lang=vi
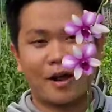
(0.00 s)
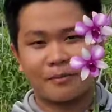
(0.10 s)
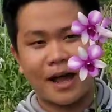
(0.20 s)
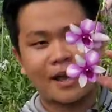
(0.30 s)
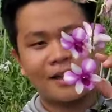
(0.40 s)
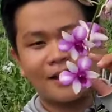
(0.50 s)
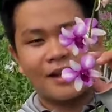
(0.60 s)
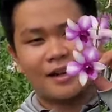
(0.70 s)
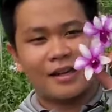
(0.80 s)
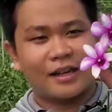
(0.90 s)
hoa an ba
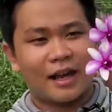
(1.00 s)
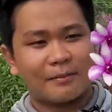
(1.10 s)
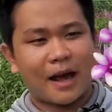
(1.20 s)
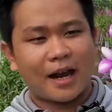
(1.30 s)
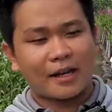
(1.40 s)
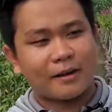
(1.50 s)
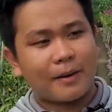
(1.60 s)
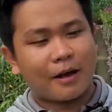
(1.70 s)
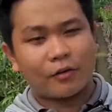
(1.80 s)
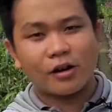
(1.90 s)
thì anh ba thì cái
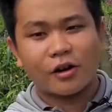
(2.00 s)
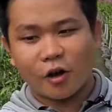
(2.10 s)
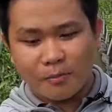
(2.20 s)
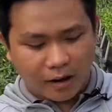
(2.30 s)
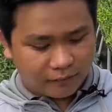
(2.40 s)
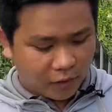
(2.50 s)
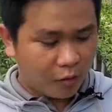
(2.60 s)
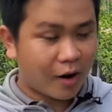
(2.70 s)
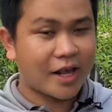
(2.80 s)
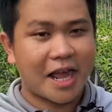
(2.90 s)
màu rất là nổi bật vòi
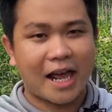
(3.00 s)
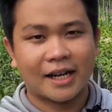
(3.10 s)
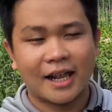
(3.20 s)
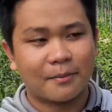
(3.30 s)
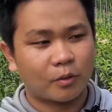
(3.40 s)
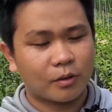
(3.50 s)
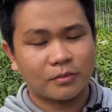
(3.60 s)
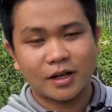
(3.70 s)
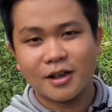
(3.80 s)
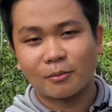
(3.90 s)
hoa dài đây là một trong
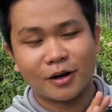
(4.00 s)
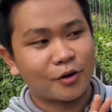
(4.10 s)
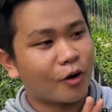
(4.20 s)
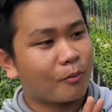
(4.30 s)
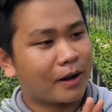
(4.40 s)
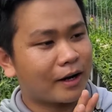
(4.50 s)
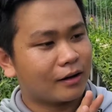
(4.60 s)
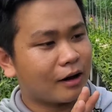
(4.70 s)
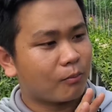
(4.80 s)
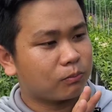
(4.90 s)
những cái dòng dendro mà nó
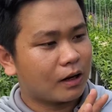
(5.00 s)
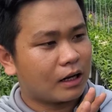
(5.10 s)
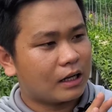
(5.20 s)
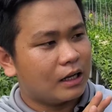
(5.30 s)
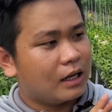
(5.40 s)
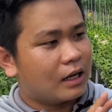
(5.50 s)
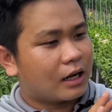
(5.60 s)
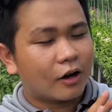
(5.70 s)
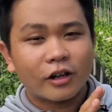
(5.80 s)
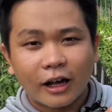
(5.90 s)
không có
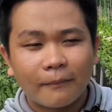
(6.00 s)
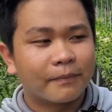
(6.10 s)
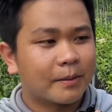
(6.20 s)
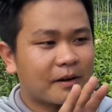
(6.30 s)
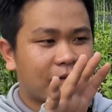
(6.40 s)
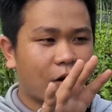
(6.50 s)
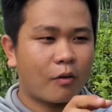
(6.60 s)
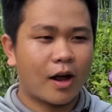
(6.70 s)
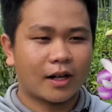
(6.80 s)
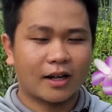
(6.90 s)
có thơm nhưng mà vòi
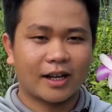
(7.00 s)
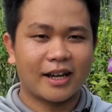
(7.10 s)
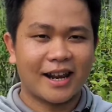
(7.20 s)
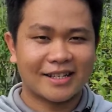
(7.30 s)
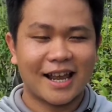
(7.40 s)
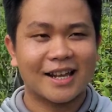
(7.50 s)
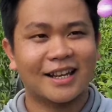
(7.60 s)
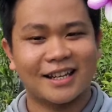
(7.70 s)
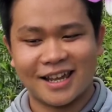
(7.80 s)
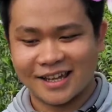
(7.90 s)
hoa cực kỳ đặc sắc
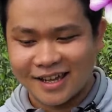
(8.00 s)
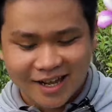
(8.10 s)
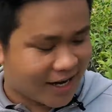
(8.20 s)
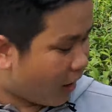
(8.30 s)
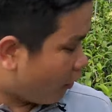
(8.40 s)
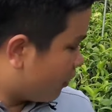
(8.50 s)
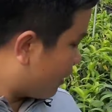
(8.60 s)
anh cha rồi